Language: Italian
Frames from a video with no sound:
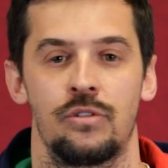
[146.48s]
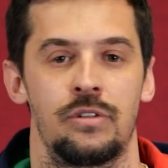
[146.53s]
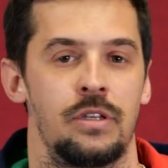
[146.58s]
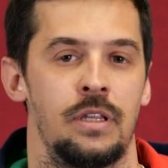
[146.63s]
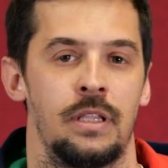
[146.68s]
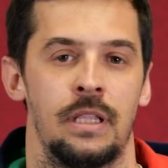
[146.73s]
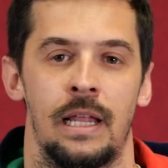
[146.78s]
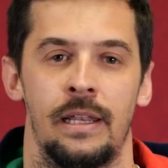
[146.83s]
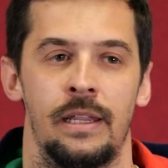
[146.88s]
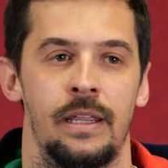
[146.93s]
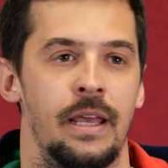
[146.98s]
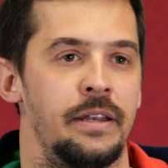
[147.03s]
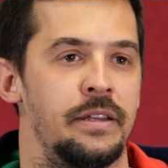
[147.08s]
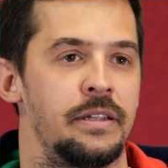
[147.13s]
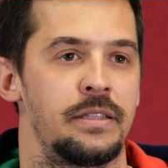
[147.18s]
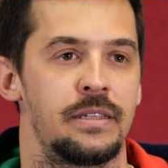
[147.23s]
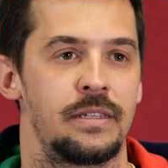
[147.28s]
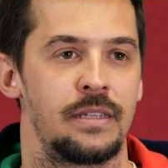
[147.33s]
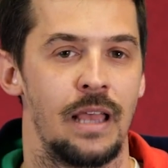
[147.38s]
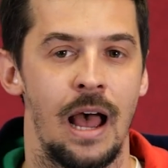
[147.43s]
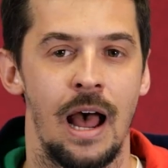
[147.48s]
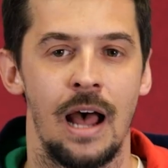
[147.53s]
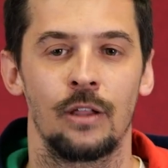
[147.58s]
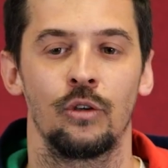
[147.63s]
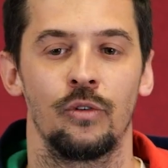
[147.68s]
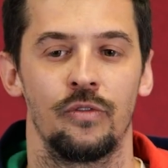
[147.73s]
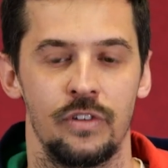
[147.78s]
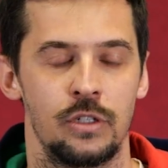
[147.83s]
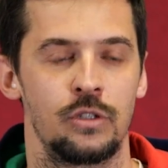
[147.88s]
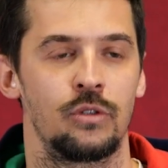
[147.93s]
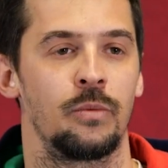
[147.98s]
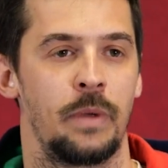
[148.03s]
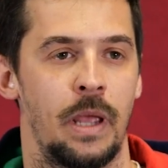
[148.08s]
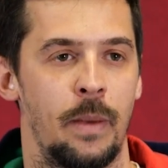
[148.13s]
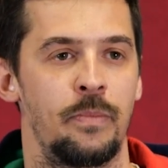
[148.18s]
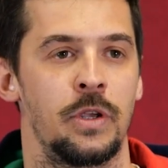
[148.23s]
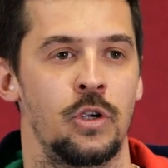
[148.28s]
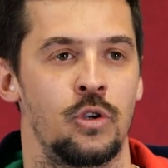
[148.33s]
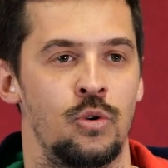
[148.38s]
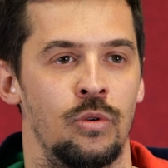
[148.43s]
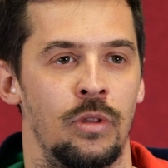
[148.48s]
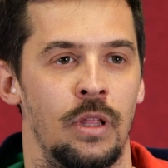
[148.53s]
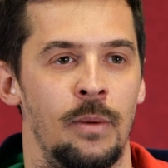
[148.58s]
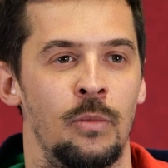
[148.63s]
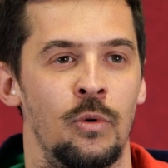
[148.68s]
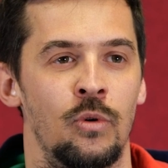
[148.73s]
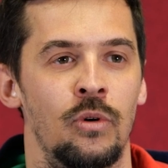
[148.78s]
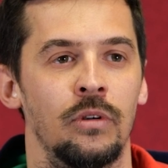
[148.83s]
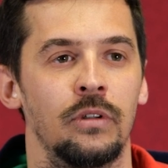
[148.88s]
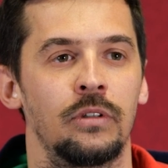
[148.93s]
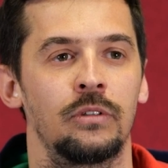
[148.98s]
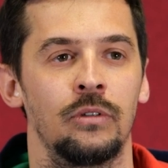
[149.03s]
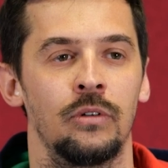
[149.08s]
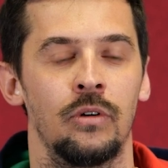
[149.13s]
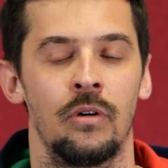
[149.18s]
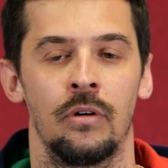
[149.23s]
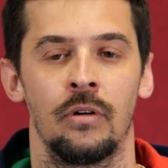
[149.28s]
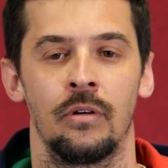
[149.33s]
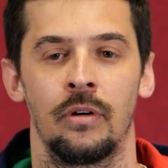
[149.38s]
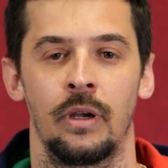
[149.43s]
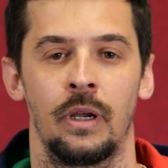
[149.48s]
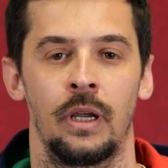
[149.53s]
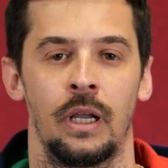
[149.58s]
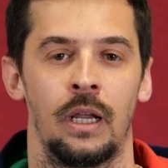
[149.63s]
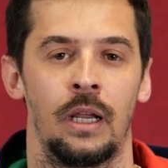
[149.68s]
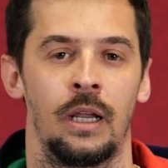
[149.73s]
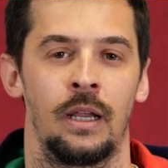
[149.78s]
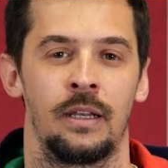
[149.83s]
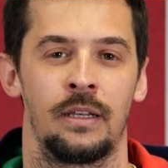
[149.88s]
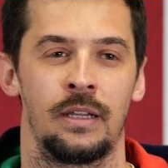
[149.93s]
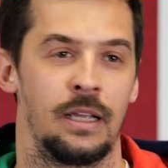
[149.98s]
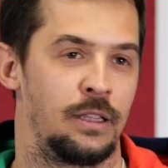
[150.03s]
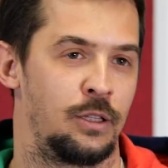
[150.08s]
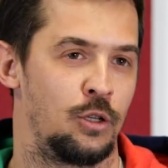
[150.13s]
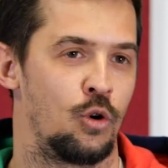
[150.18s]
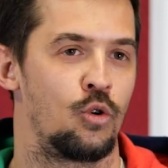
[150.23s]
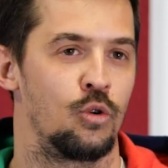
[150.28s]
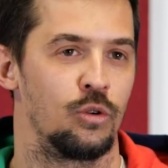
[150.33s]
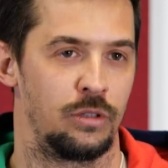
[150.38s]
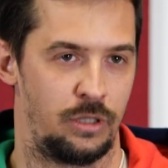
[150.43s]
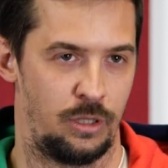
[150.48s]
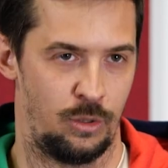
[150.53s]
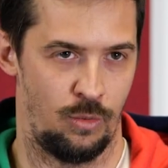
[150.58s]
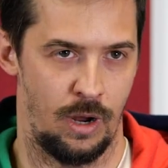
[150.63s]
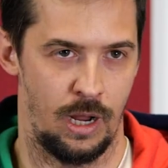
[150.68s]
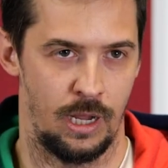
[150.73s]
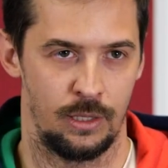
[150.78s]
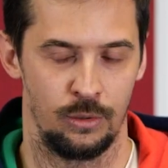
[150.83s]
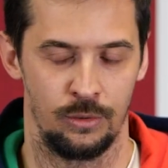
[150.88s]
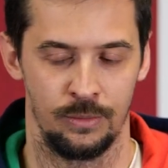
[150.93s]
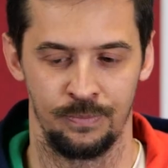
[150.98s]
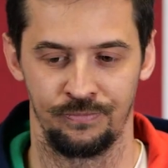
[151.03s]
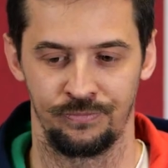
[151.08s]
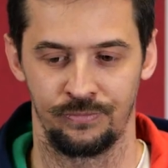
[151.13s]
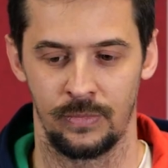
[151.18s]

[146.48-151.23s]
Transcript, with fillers: così da lì è iniziato, ho visto mi è piaciuta molto e niente, ho continuato.